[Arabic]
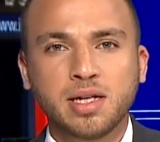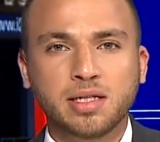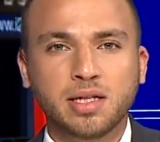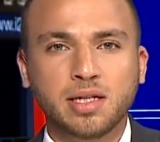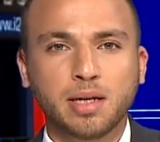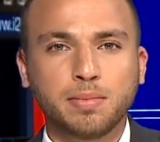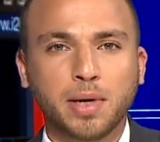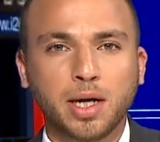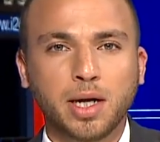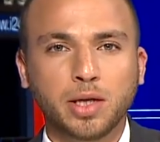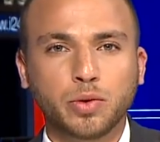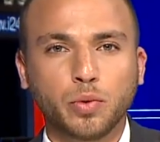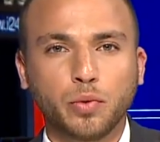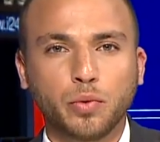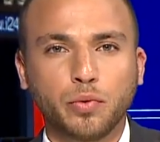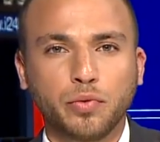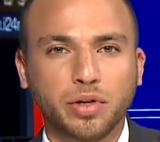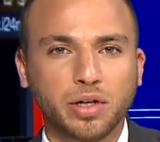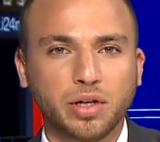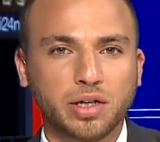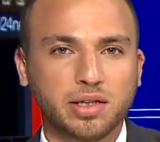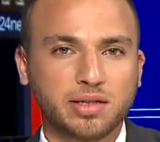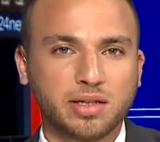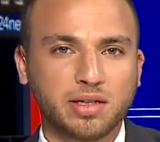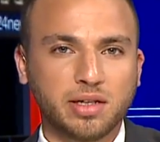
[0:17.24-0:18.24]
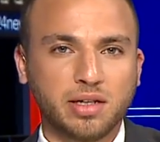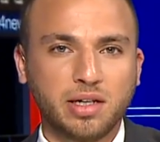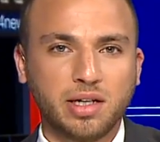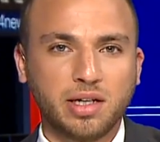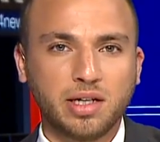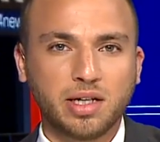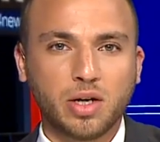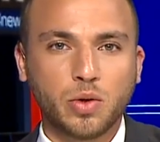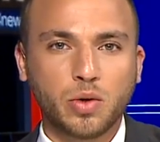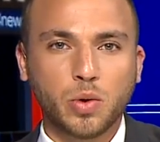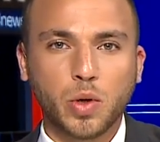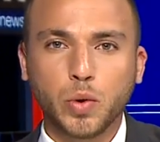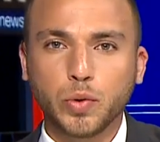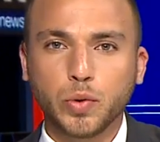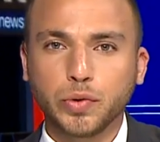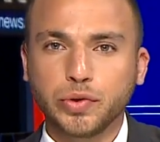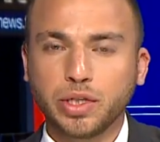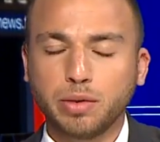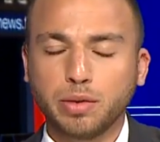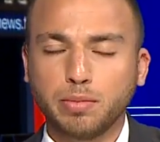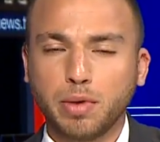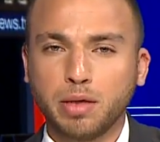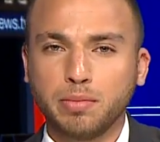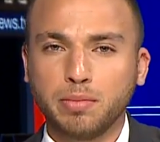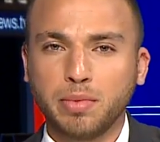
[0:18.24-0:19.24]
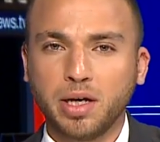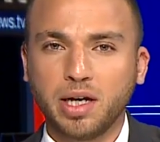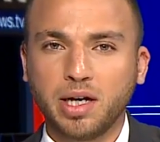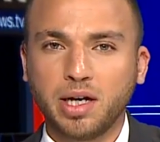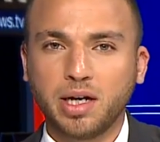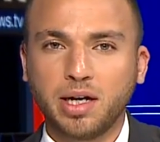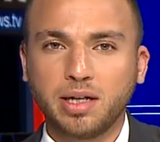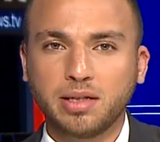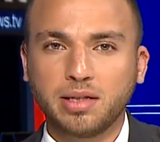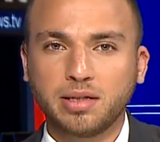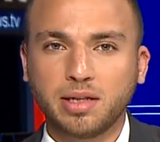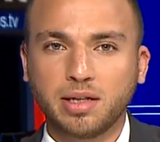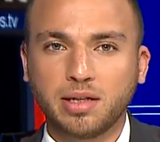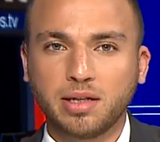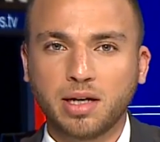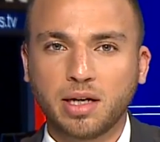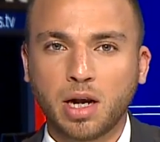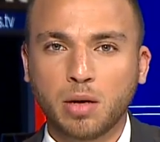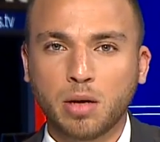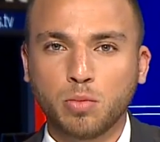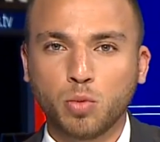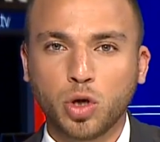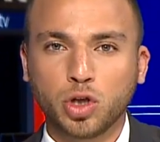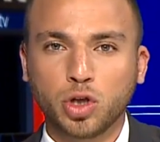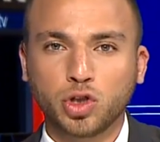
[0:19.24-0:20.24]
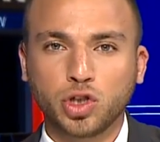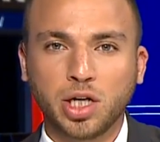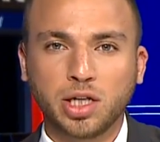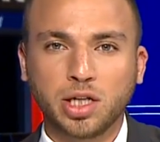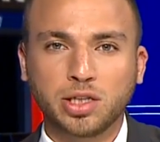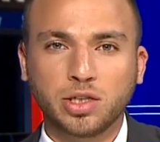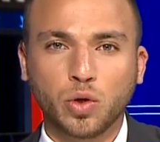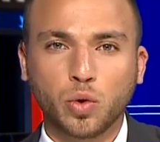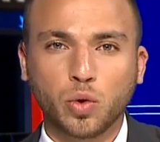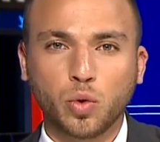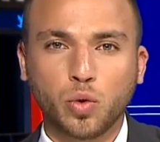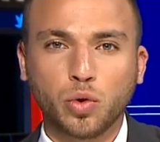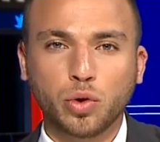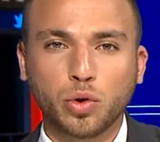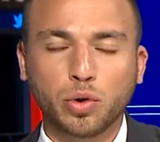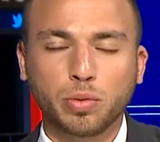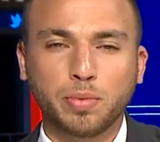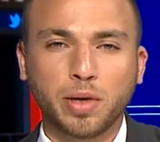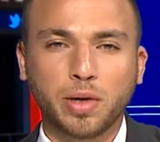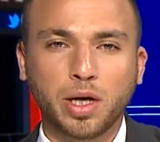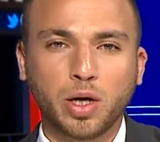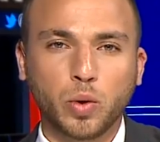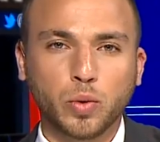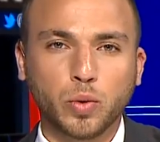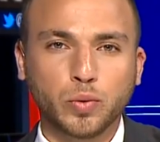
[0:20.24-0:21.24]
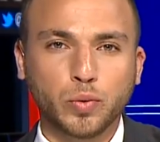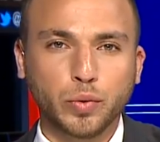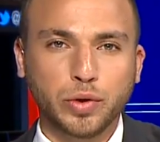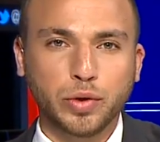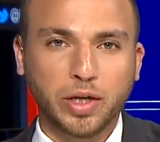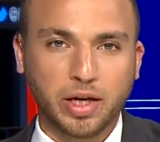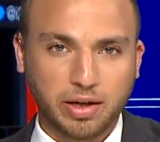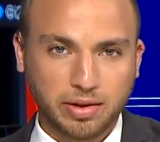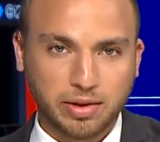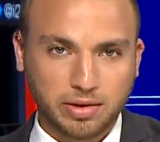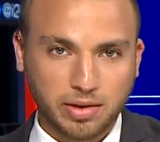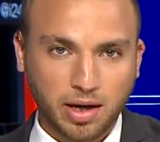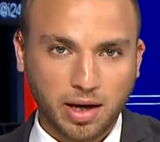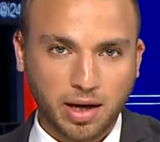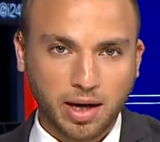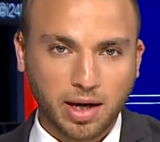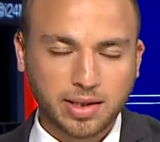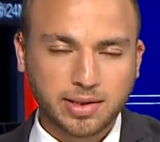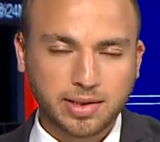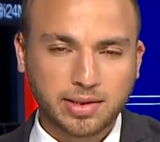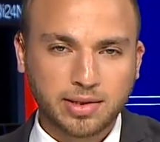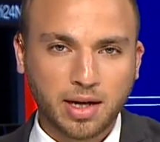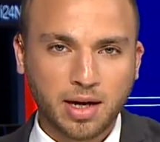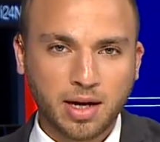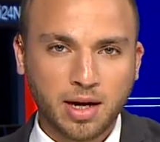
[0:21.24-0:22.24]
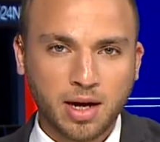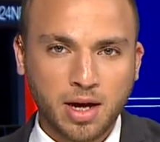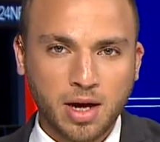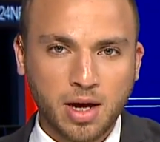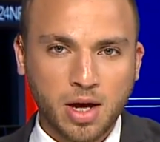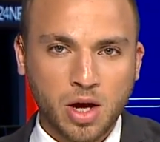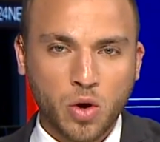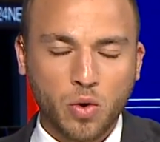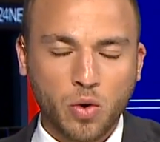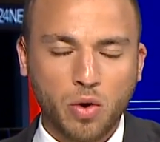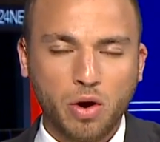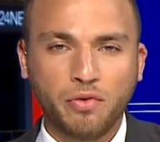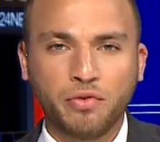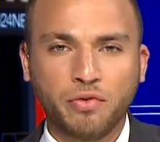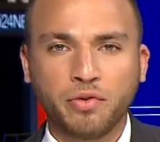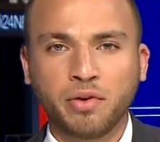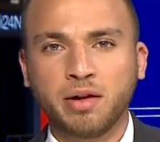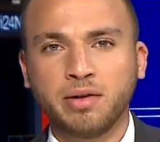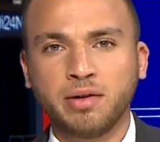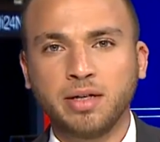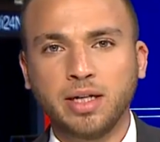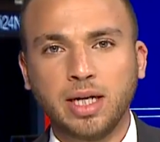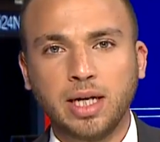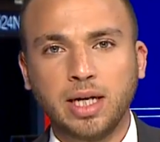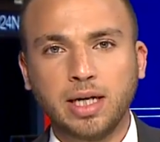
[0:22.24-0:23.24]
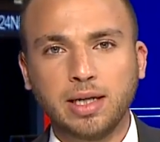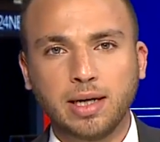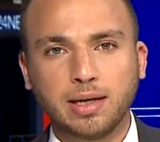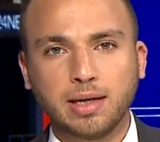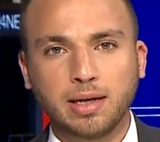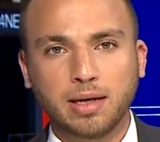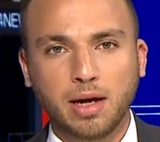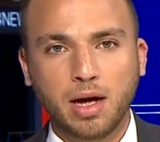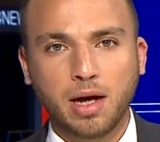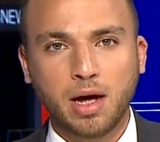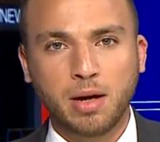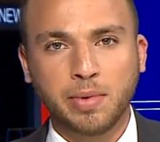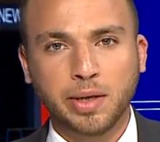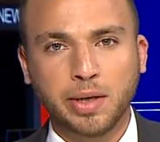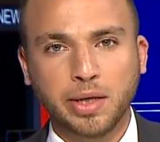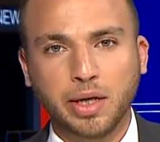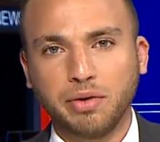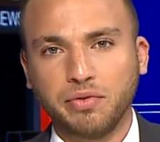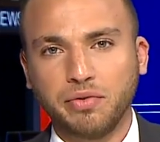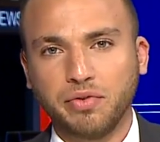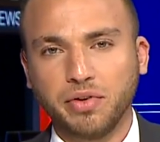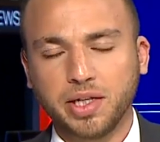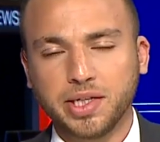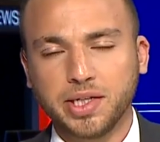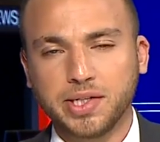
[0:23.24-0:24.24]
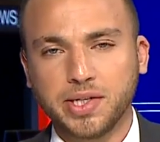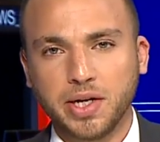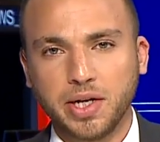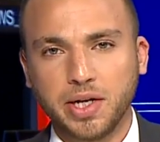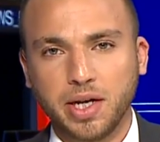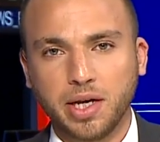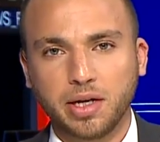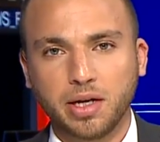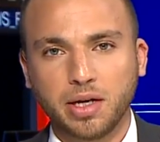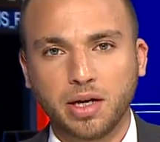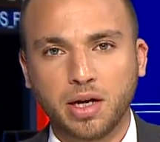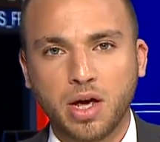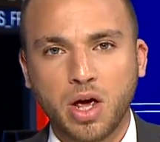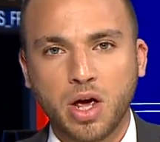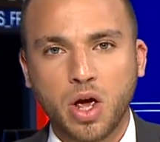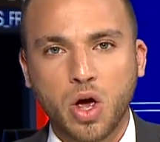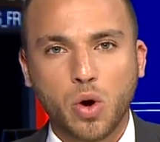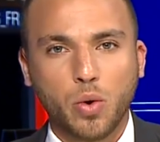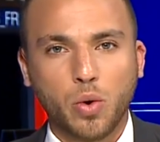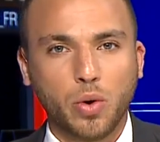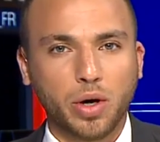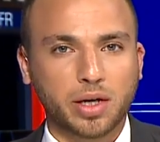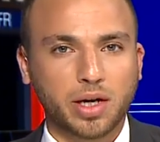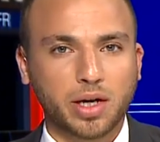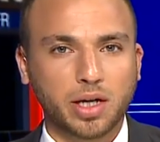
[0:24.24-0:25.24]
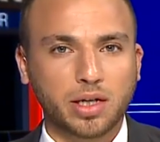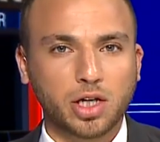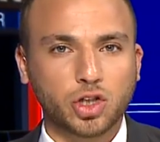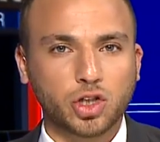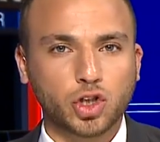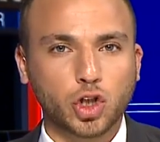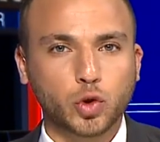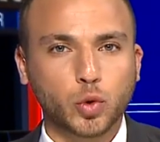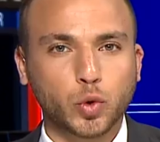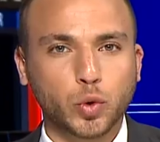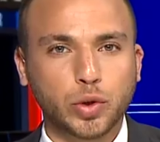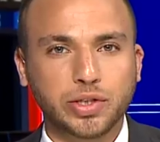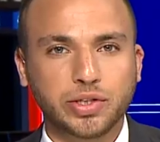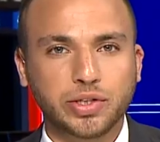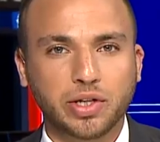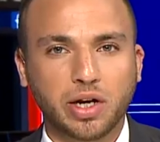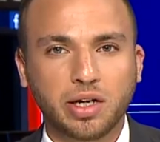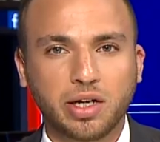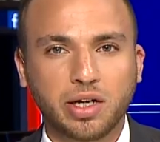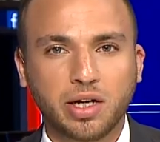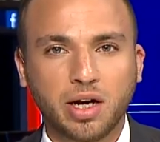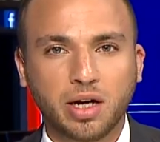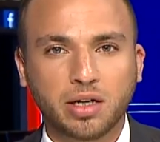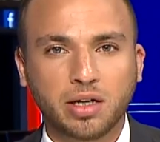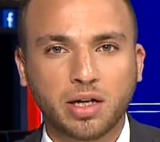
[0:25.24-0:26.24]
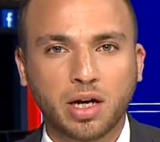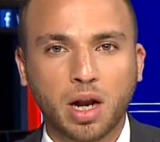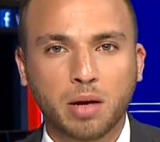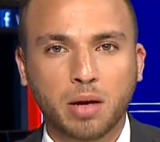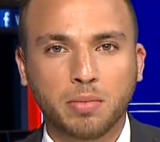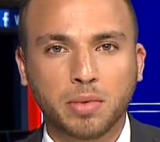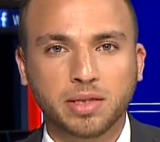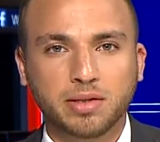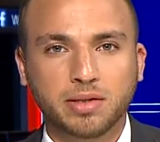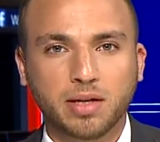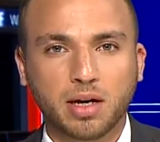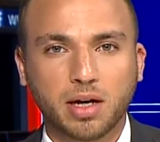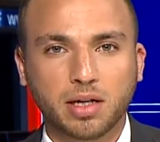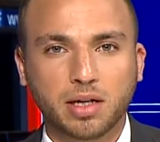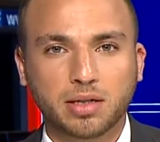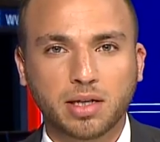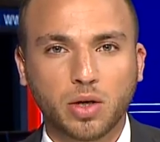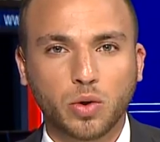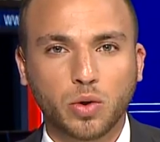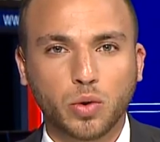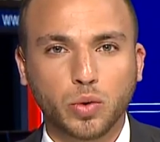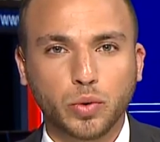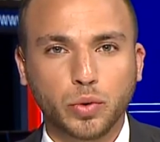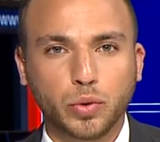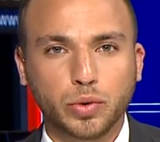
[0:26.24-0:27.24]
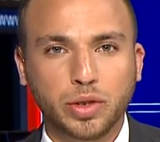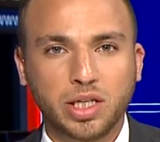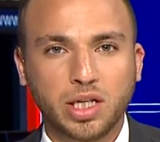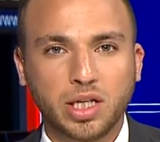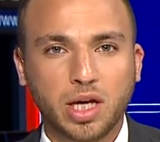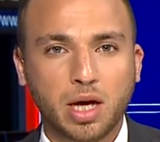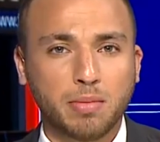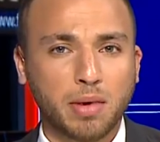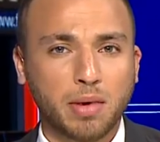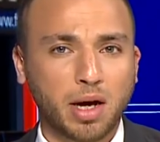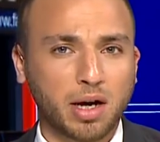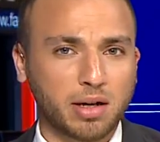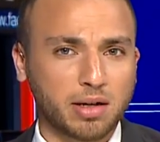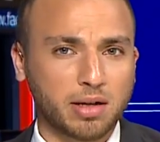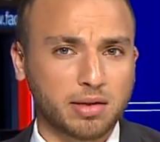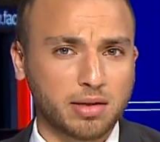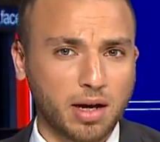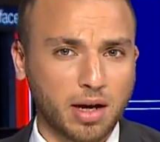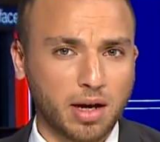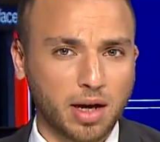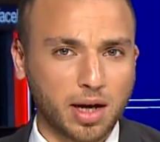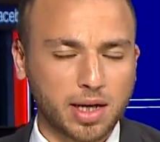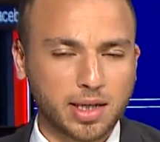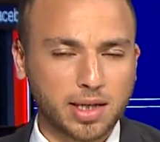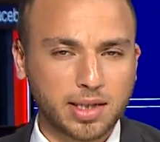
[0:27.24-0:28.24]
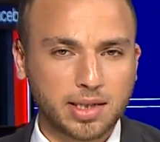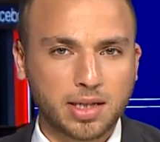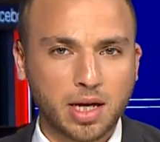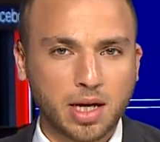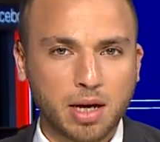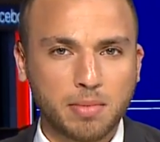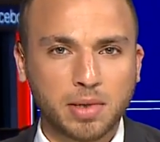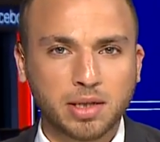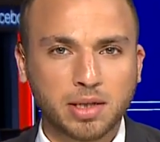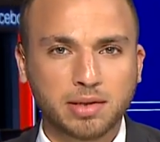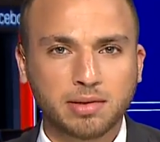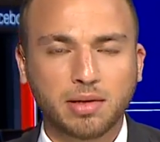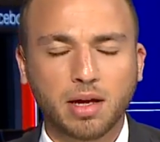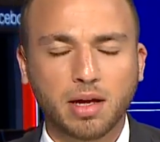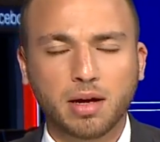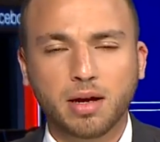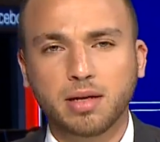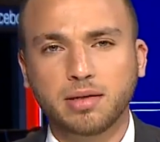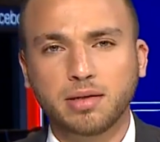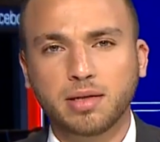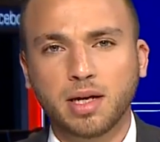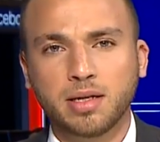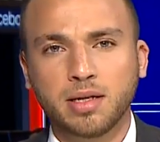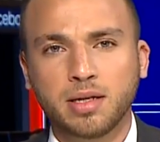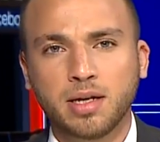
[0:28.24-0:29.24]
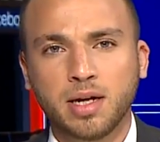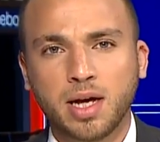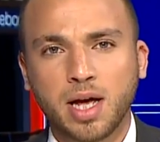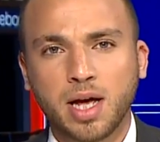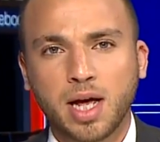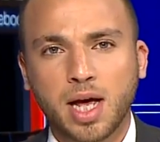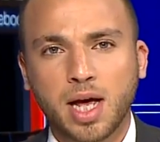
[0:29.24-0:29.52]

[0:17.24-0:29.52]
سبعة فلسطينيين وأصيب المئات خلال المواجهات قرب حدود قطاع غزة وفقا للهلال الأحمر الفلسطيني وكان الجيش الإسرائيلي أعلن المنطقة الحدودية مع قطاع غزة منطقة